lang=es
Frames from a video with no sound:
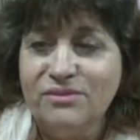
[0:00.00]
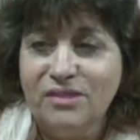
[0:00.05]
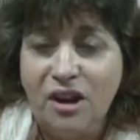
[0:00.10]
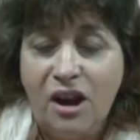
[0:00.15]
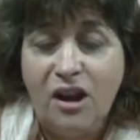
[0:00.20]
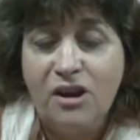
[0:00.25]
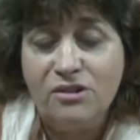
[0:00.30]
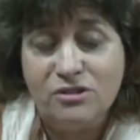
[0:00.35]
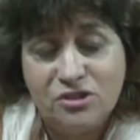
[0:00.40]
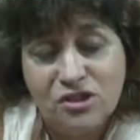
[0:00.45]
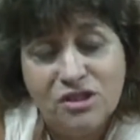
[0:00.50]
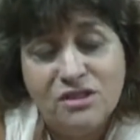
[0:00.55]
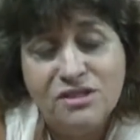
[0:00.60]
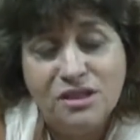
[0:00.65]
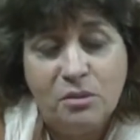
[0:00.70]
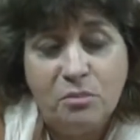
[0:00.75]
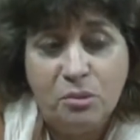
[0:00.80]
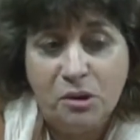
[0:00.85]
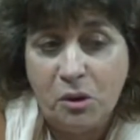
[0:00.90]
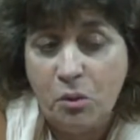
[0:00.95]
Claro, sí,
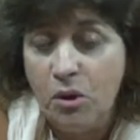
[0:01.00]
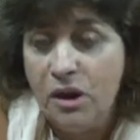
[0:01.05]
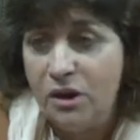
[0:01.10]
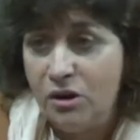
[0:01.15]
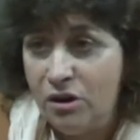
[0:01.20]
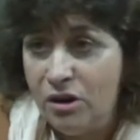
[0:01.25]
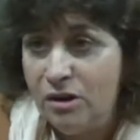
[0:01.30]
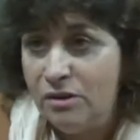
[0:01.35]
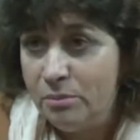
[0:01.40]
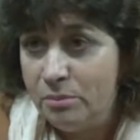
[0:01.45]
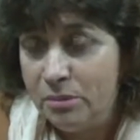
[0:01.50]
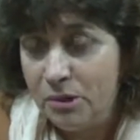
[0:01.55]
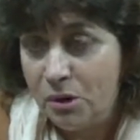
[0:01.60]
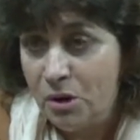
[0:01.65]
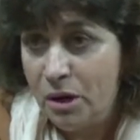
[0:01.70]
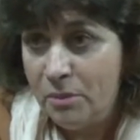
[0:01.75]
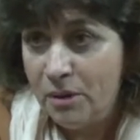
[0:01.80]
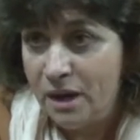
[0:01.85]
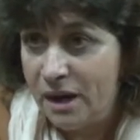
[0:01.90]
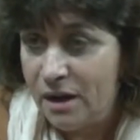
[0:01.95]
sí, pero bueno, el
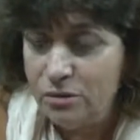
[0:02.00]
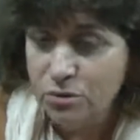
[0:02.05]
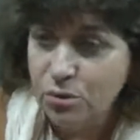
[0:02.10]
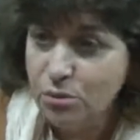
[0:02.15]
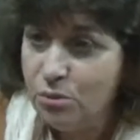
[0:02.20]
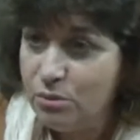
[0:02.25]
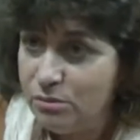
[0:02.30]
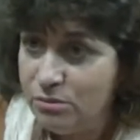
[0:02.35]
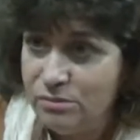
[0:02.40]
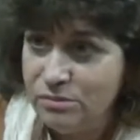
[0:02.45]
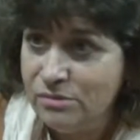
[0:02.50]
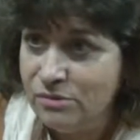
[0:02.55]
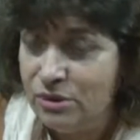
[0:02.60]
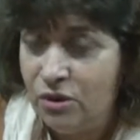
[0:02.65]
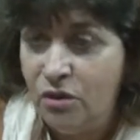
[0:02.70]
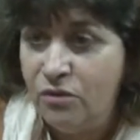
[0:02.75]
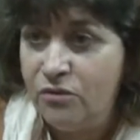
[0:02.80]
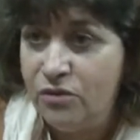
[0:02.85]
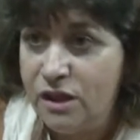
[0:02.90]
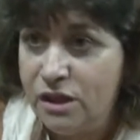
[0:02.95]
problema es que él tuvo un
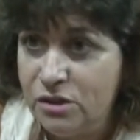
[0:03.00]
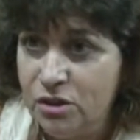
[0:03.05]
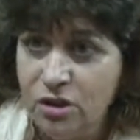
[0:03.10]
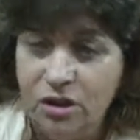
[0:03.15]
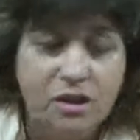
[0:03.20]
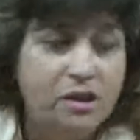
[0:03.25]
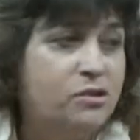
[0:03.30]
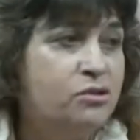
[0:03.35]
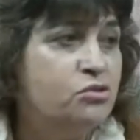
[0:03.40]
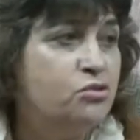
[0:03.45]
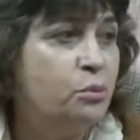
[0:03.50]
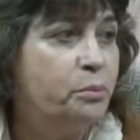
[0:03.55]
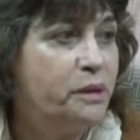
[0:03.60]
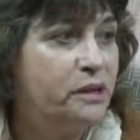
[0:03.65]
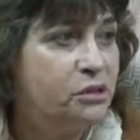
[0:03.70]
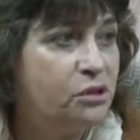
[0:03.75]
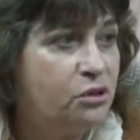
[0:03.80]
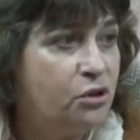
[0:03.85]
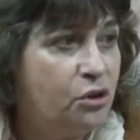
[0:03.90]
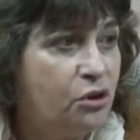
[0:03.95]
conflicto y su
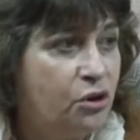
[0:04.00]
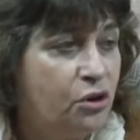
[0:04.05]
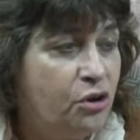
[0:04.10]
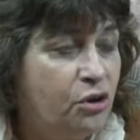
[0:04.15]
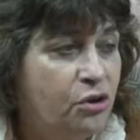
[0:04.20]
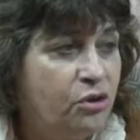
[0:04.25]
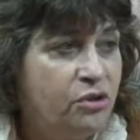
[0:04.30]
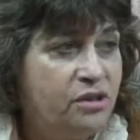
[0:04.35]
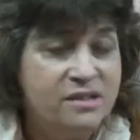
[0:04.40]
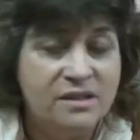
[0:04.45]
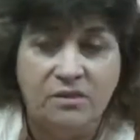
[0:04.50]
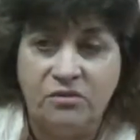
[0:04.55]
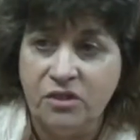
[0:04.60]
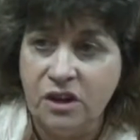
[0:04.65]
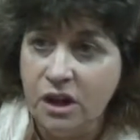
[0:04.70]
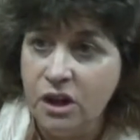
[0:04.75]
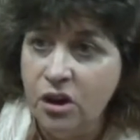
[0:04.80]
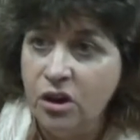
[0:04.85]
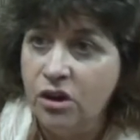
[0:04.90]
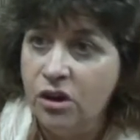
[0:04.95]
partido lo
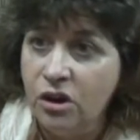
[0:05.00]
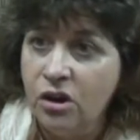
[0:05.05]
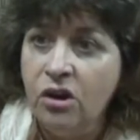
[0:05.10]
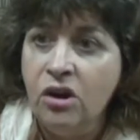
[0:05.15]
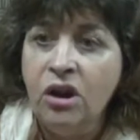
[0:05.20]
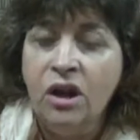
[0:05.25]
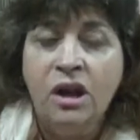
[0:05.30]
desafilió, ¿no?